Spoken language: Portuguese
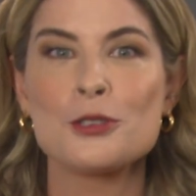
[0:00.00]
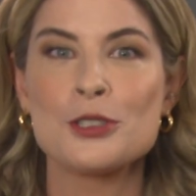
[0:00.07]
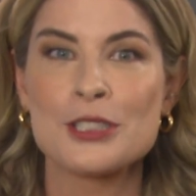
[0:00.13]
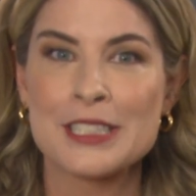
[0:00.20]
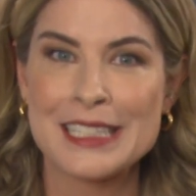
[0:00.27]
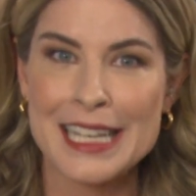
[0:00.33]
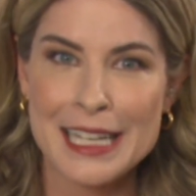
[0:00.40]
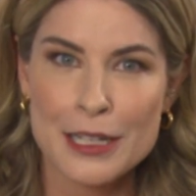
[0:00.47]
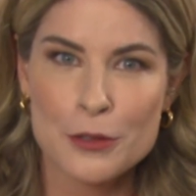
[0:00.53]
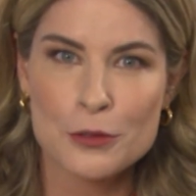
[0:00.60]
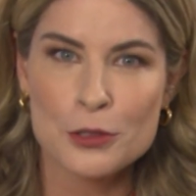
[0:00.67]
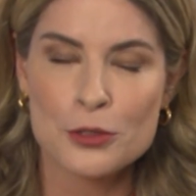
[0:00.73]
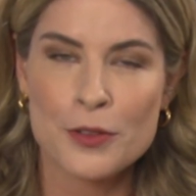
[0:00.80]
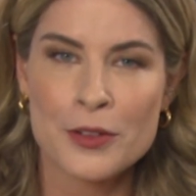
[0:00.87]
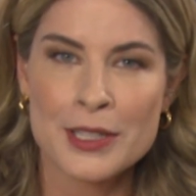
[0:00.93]
Os
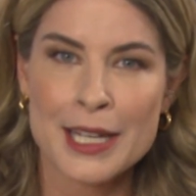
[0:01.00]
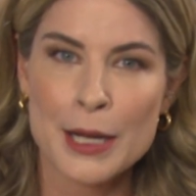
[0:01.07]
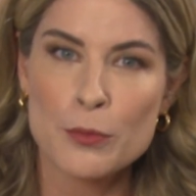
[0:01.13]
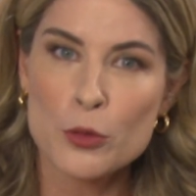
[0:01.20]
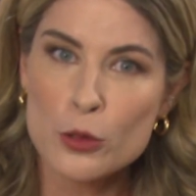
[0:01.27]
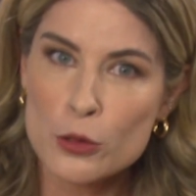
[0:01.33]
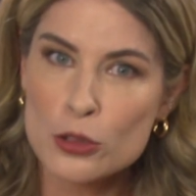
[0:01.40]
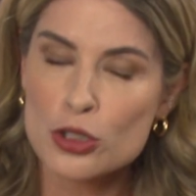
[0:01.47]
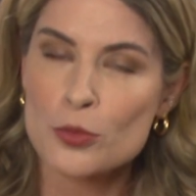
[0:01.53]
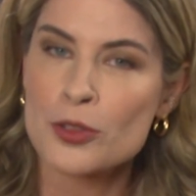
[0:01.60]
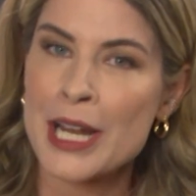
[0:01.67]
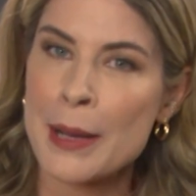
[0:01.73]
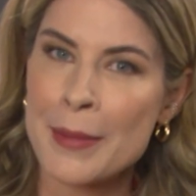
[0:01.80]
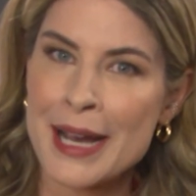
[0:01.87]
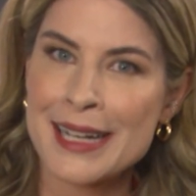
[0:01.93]
secos vão entrar por último na